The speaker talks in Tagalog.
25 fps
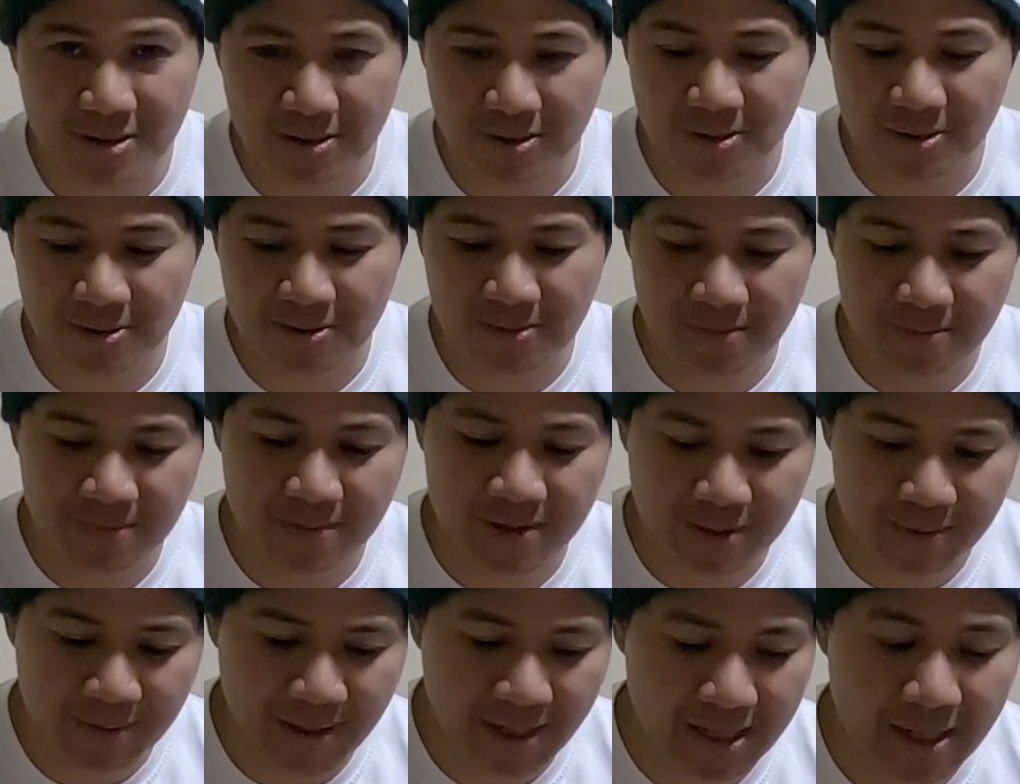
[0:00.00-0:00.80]
So,
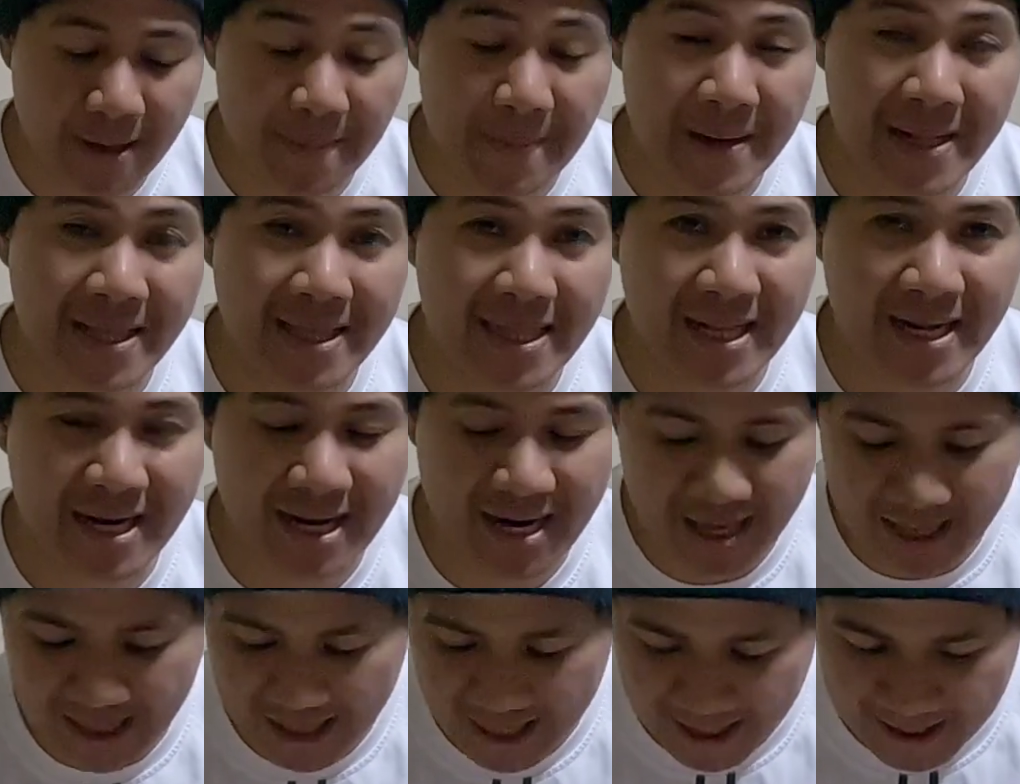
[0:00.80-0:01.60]
mas maganda palitan
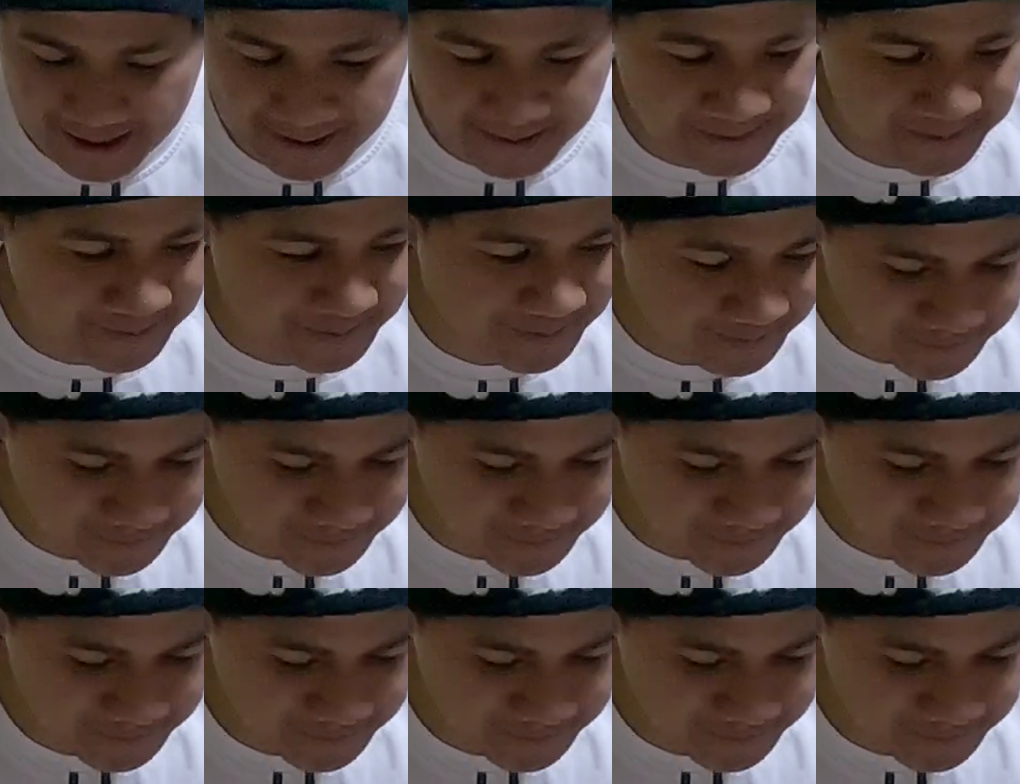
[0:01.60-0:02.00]
na natin.